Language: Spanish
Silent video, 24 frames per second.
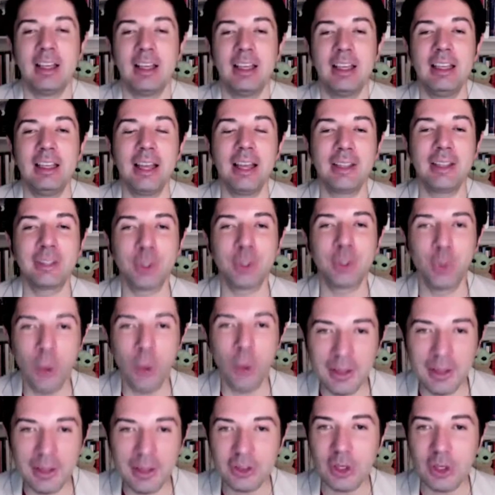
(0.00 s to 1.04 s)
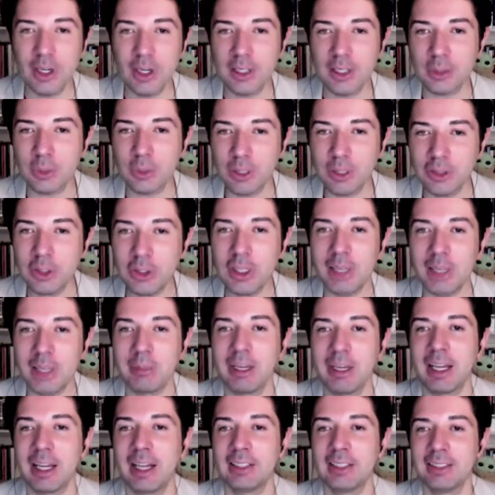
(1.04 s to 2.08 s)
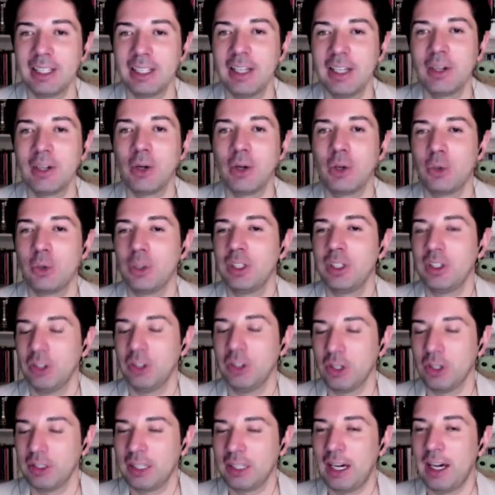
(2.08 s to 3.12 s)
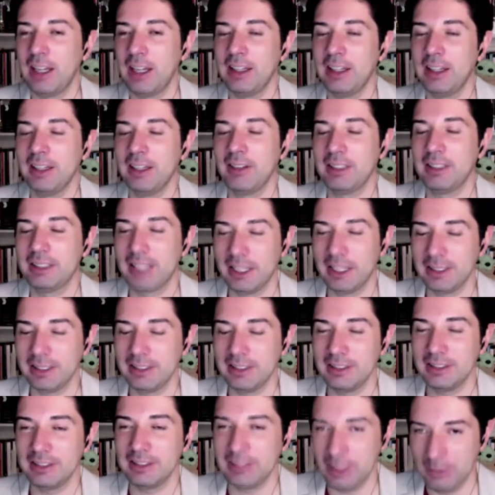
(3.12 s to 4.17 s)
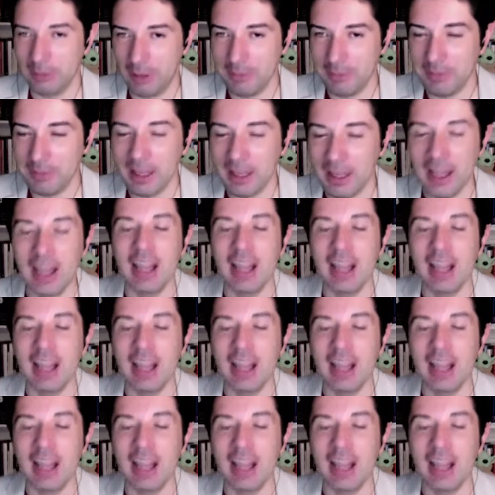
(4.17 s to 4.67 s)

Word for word: Y les cuento, les cuento de me casé con un idiota de Batán Silva.